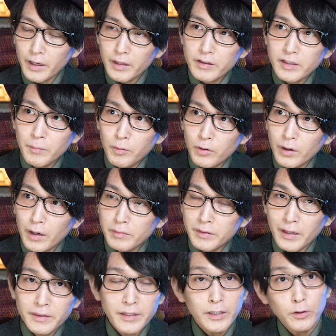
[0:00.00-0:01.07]
加して僕が
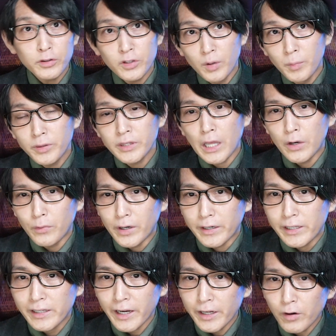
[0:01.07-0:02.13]
全体として思ったのは、
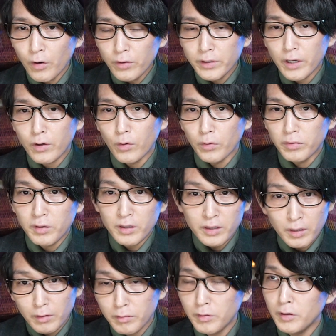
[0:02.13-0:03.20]
機械翻訳を推
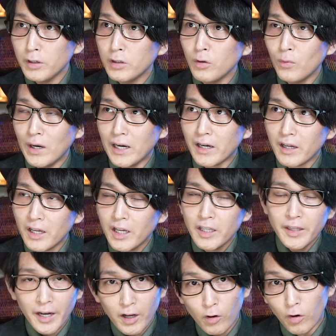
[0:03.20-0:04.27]
進する人は
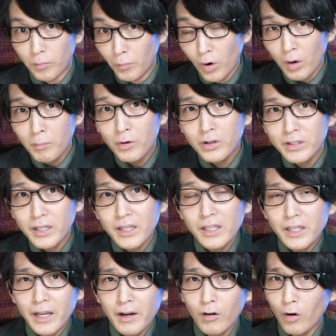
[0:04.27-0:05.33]
なんかこう盲目的
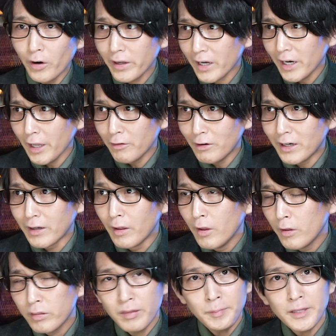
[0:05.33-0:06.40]
にね、これからは
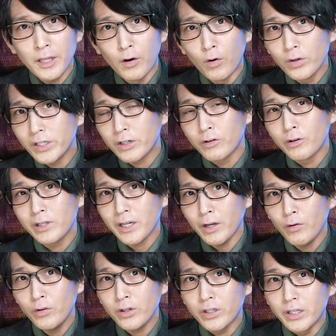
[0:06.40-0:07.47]
全ての翻訳を機
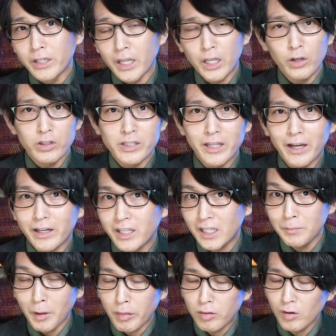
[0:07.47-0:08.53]
械翻訳でできる時代が
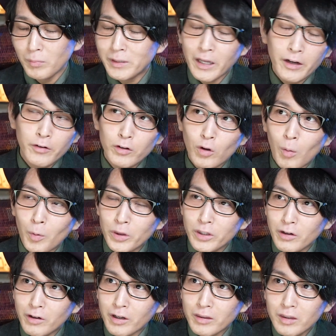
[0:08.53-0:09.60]
来ますよみたいな風に思っ
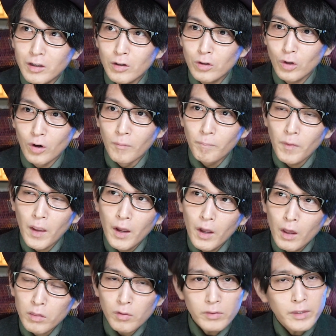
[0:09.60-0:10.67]
てるかっていうと、
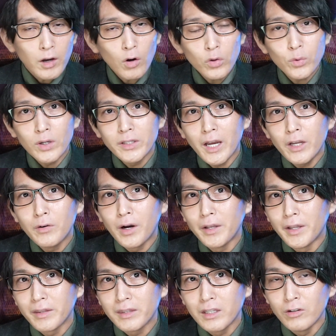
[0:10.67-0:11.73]
そんなことはないの
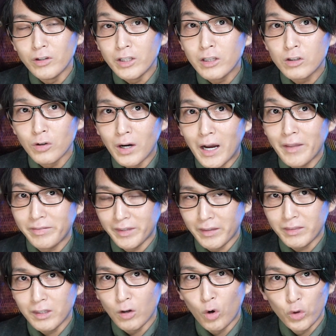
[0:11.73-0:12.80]
かなっていう印象があっ
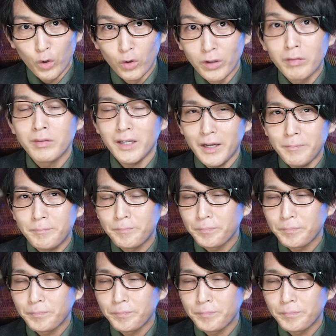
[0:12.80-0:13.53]
たっていうことをですね、